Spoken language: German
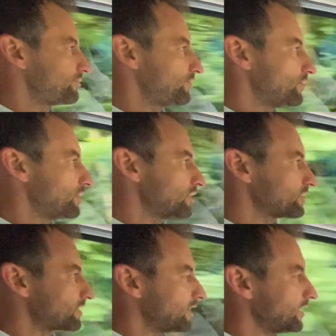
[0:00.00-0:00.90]
für
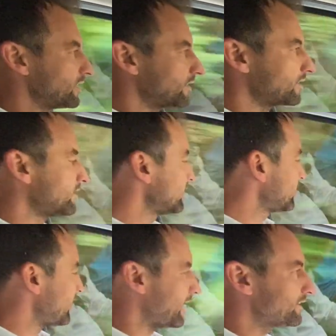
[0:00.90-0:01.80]
den
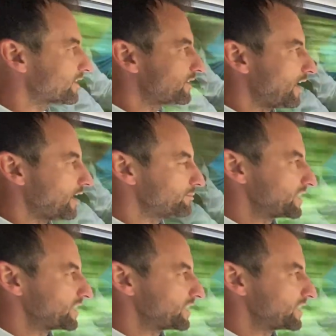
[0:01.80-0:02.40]
anderen Arm